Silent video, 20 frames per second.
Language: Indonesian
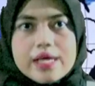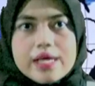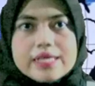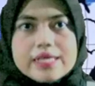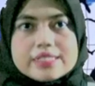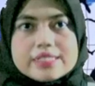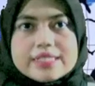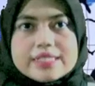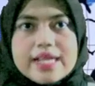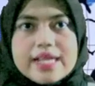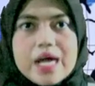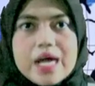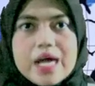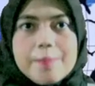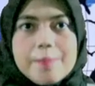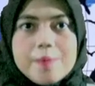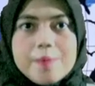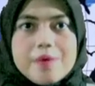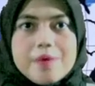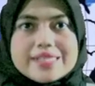Setelah
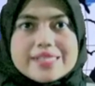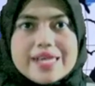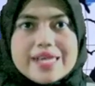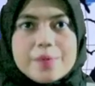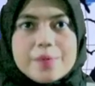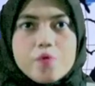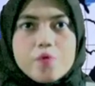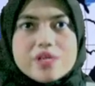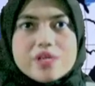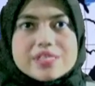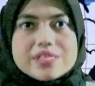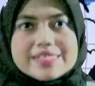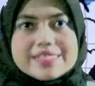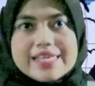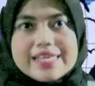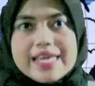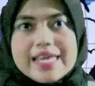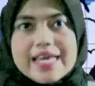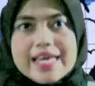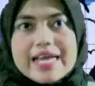pembacaan puisi,
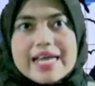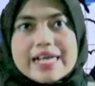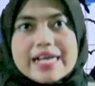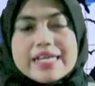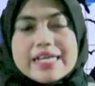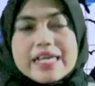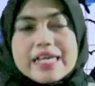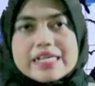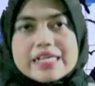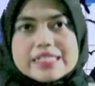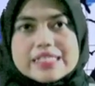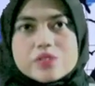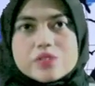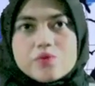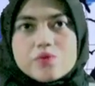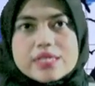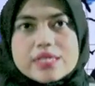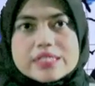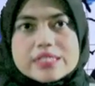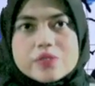ketiga
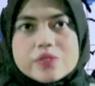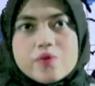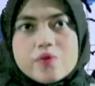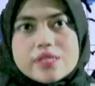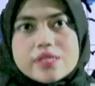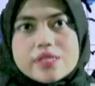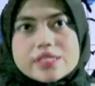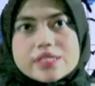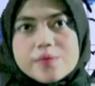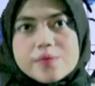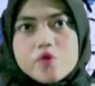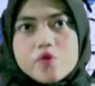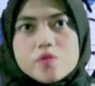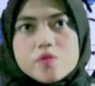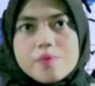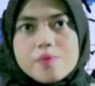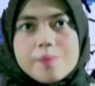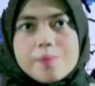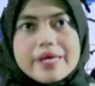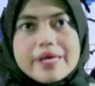siswa-siswi tersebut
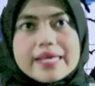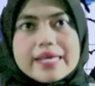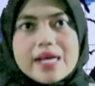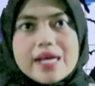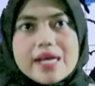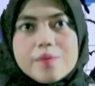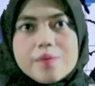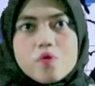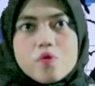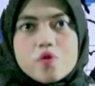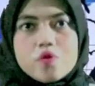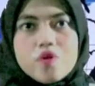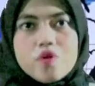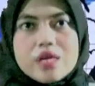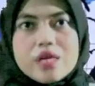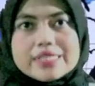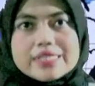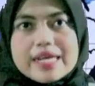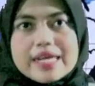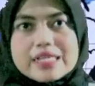memberikan buku
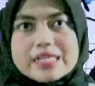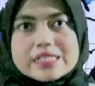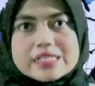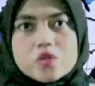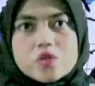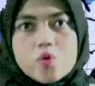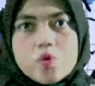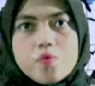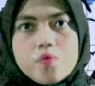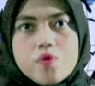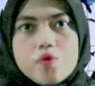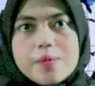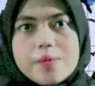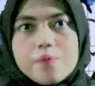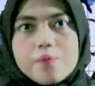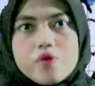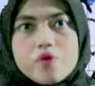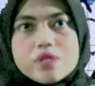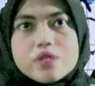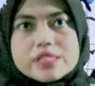literasi kumpulan
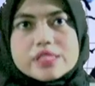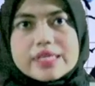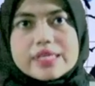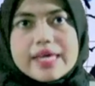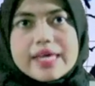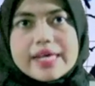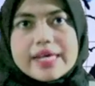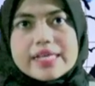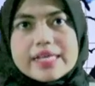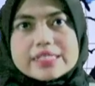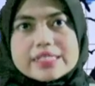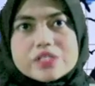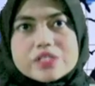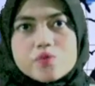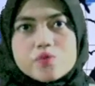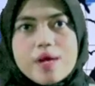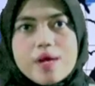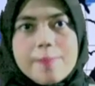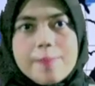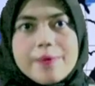puisi karya
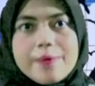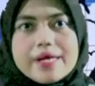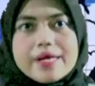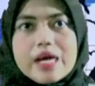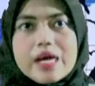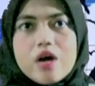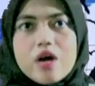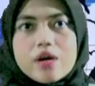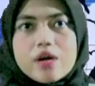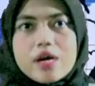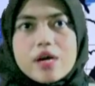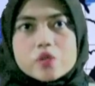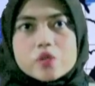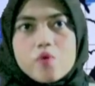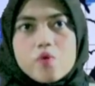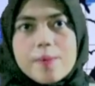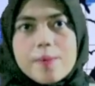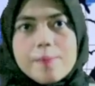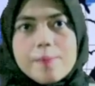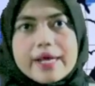siswa pada orang
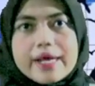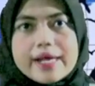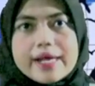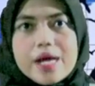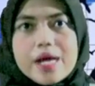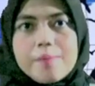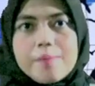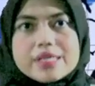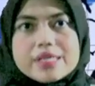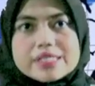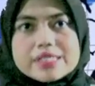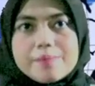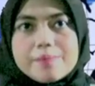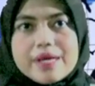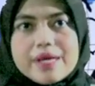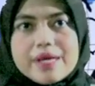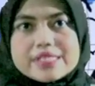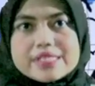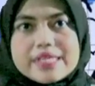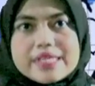tua mereka
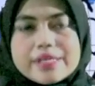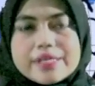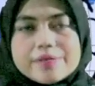masing-masing.